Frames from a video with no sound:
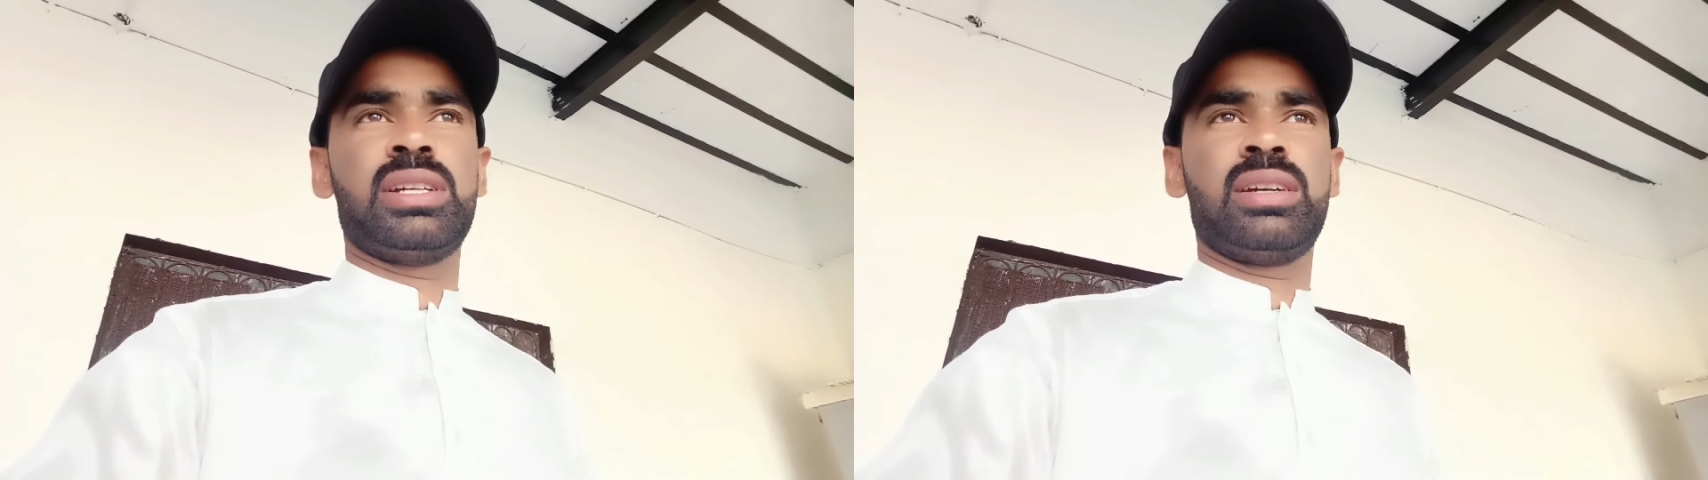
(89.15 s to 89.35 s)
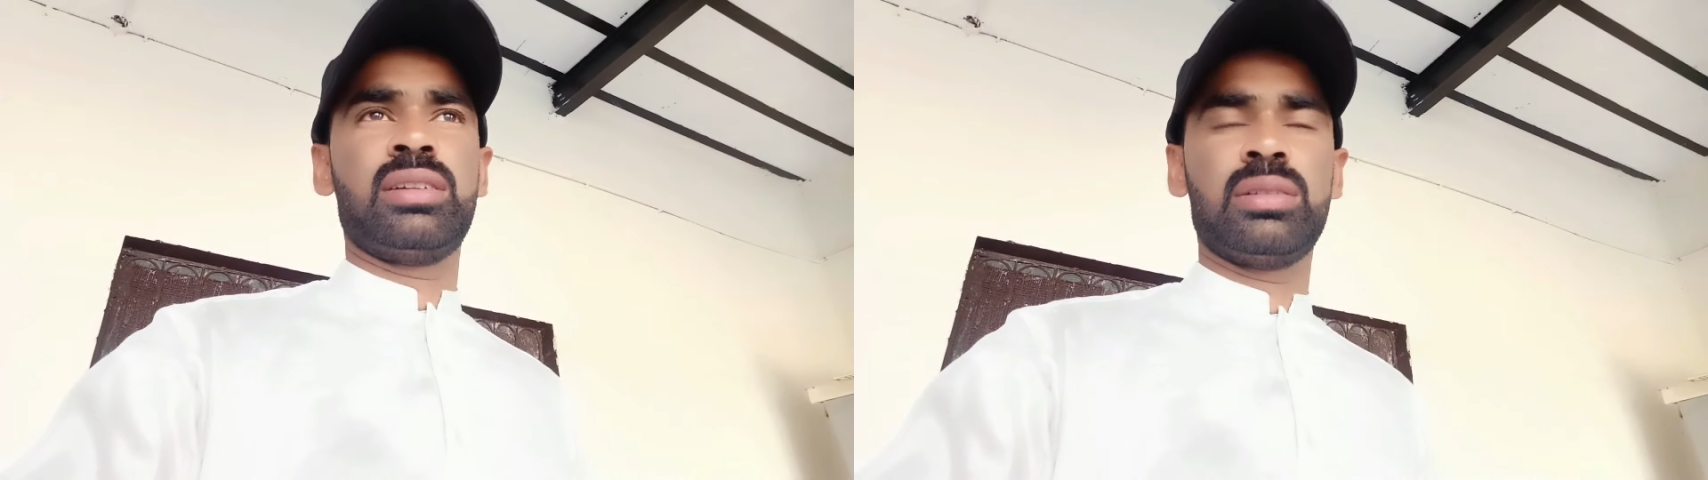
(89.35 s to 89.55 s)

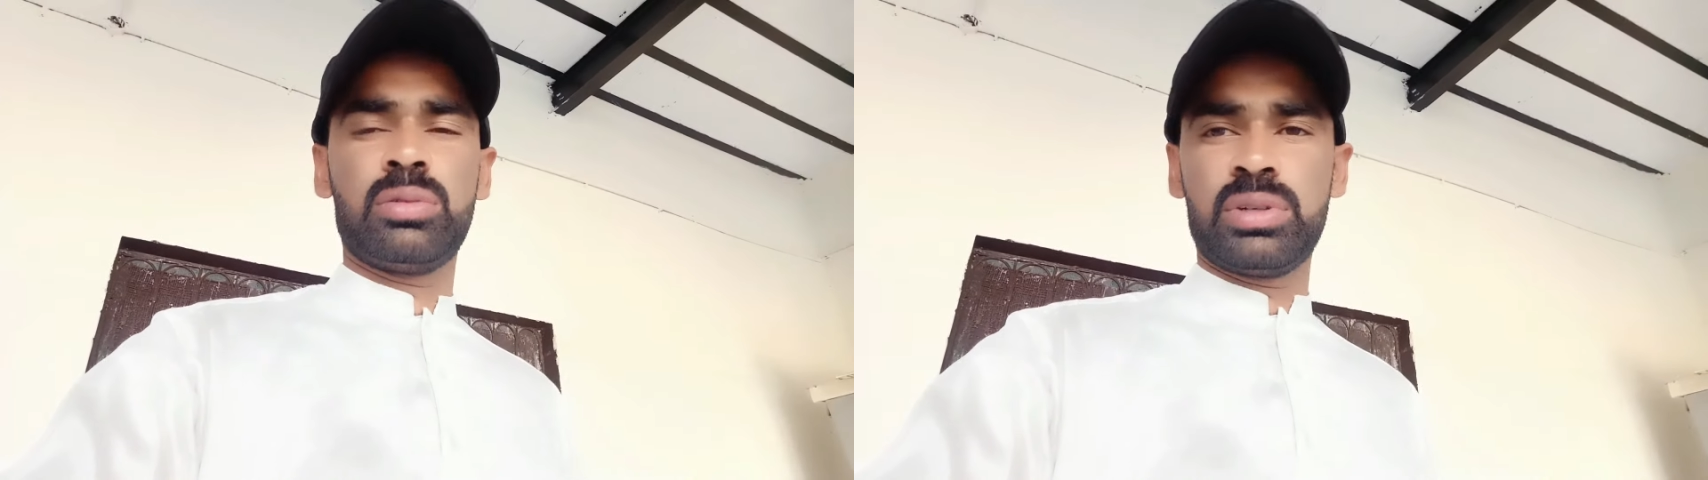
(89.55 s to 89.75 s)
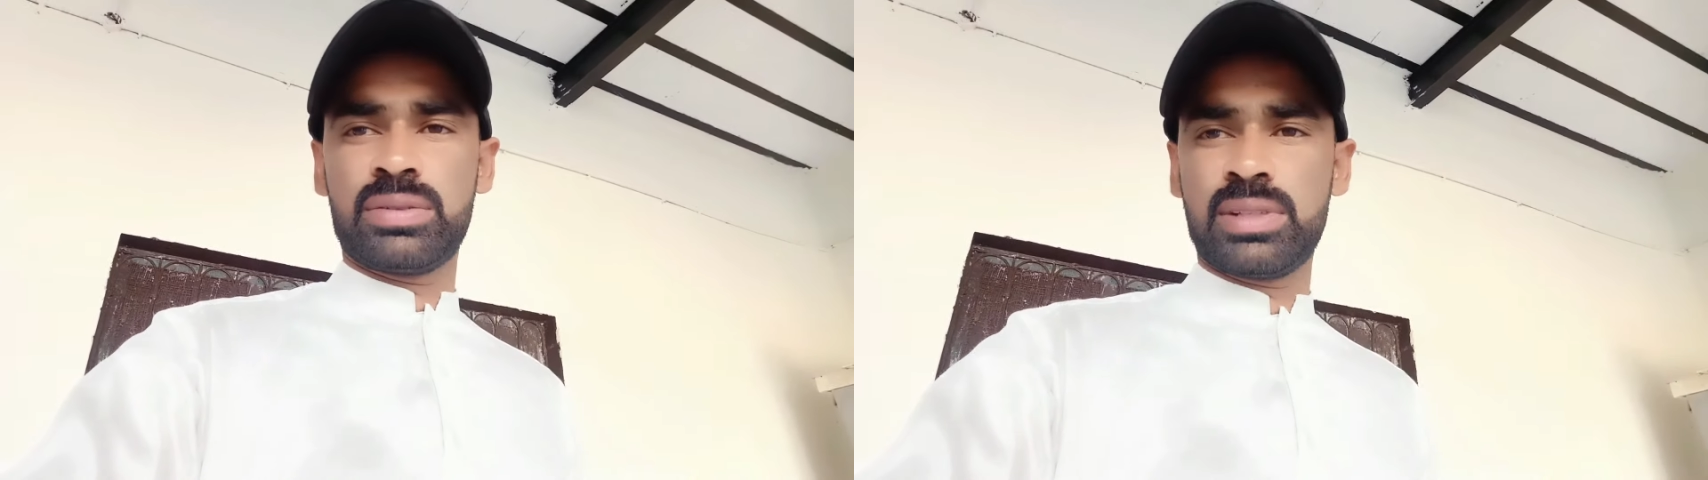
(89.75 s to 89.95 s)
तो इस
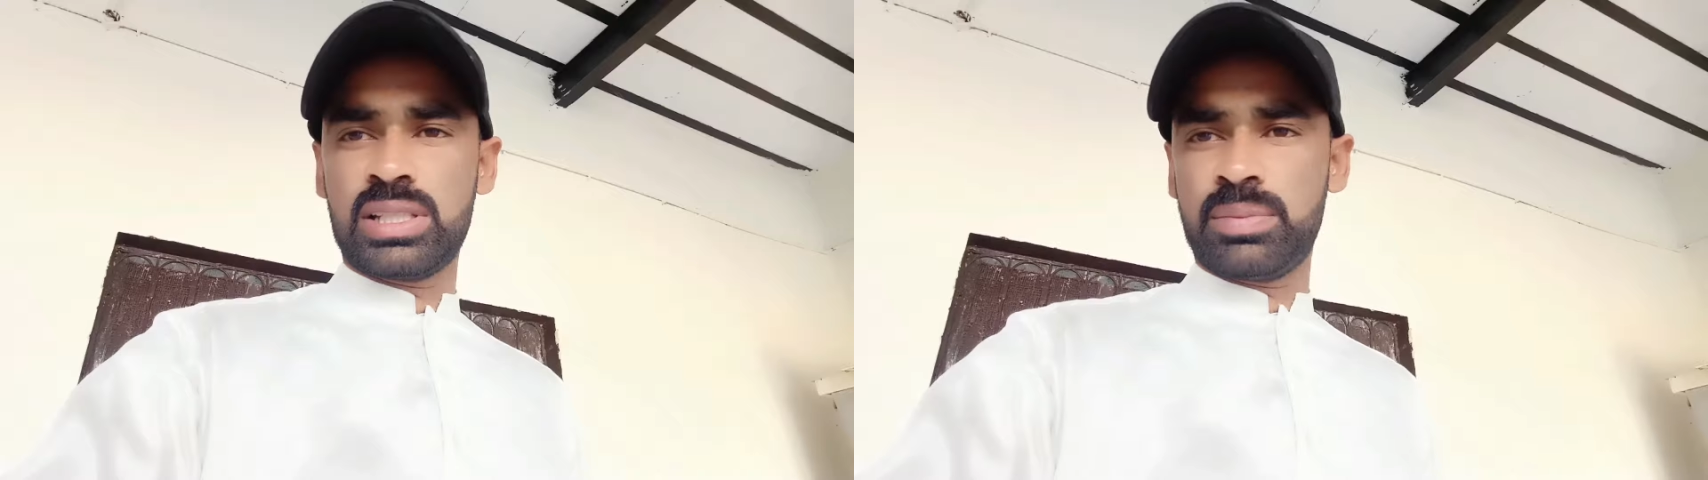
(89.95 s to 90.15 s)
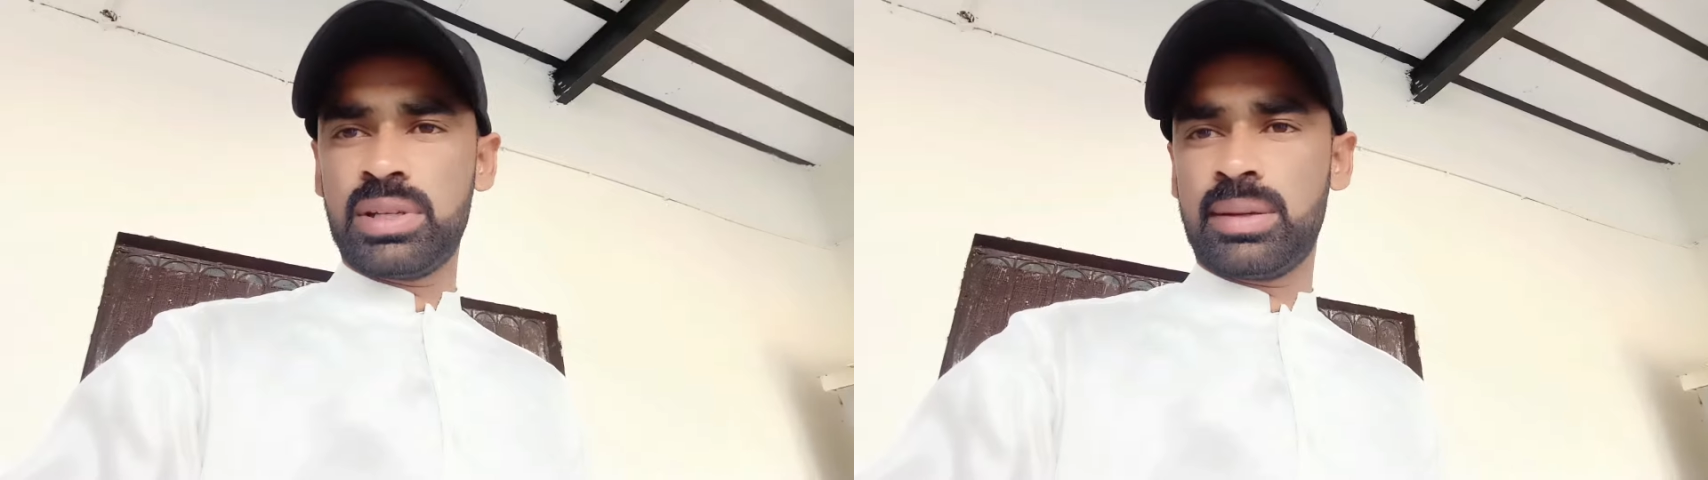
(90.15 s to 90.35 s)
वजह से फिर
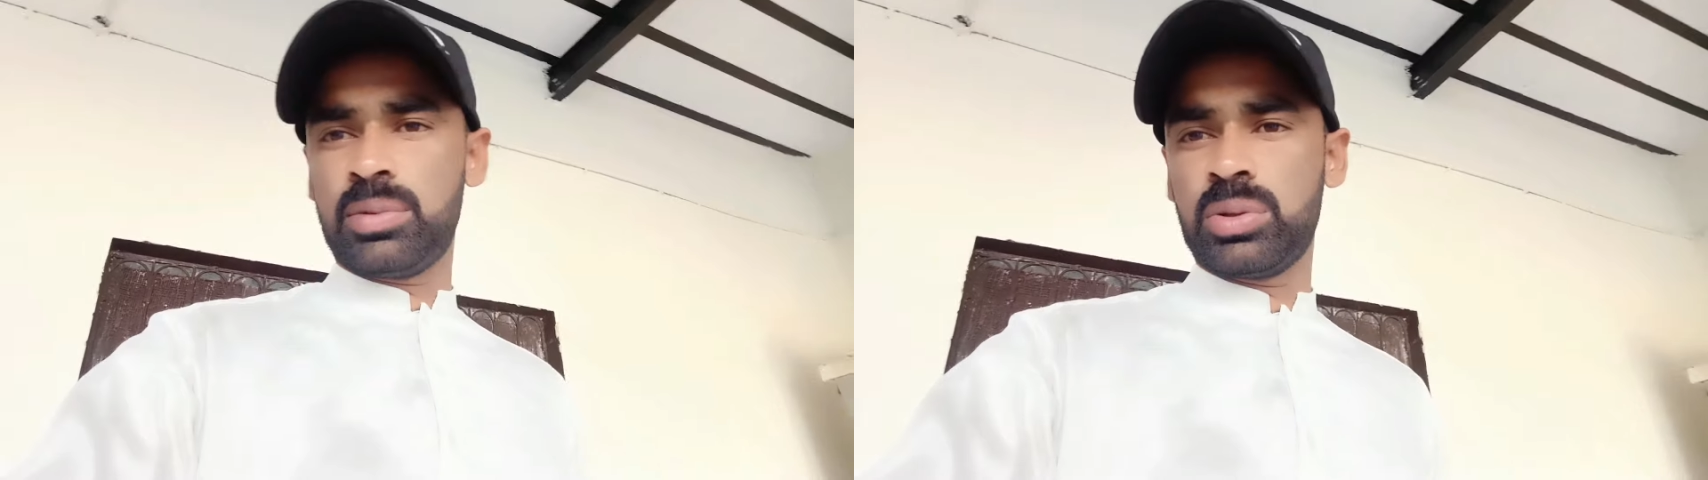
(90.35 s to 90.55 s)
हम लोग